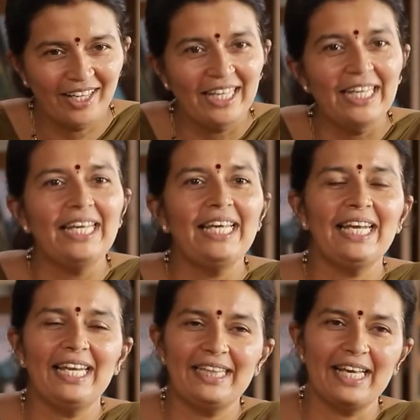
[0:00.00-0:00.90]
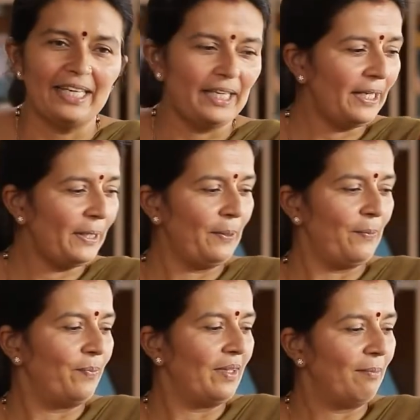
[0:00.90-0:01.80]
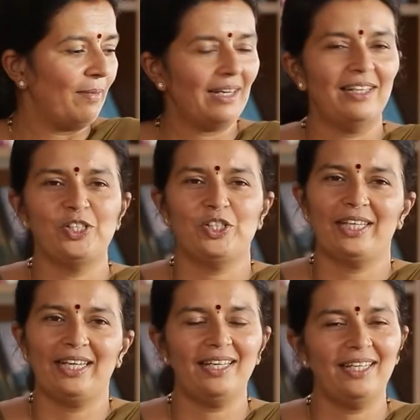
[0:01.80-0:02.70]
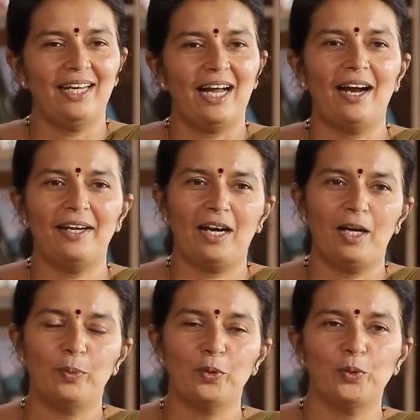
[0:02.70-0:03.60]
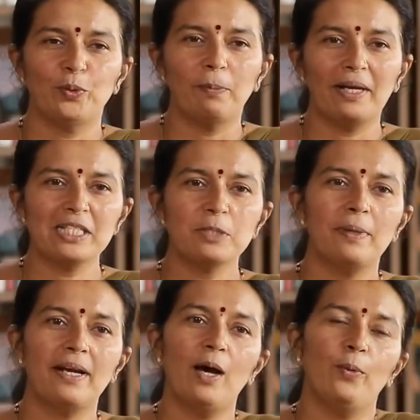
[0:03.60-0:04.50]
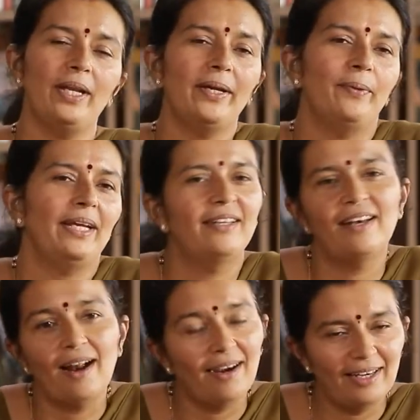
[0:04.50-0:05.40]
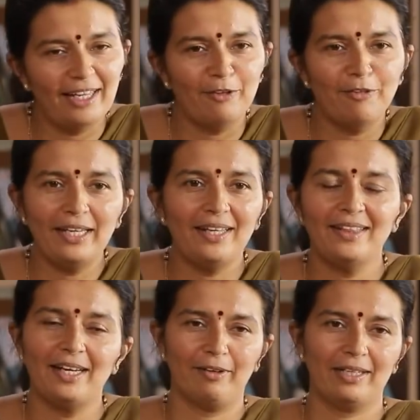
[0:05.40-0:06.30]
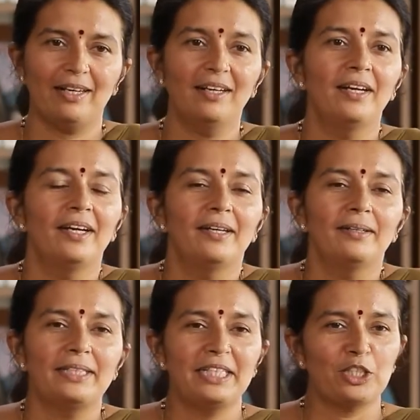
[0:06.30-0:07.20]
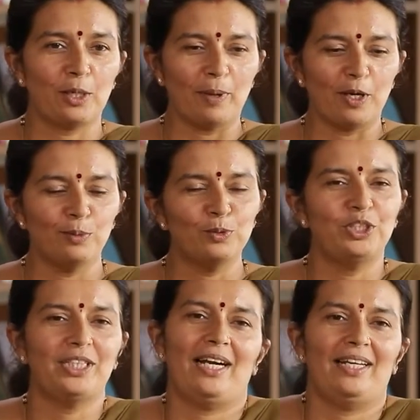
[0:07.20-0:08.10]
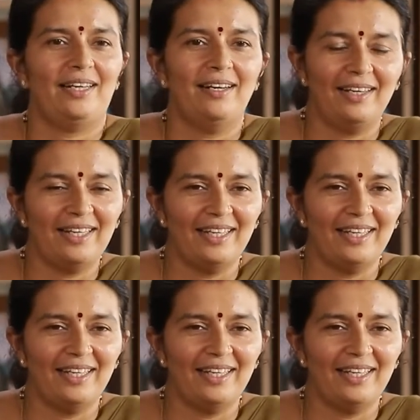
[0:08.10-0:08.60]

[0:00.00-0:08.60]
इसमें कुछ भी नहीं है इस तरह से बच्चों के साथ खेल सकते हैं या बच्चे जब खाली हों तो वो खुद ये खेल खेलें उस्ताद के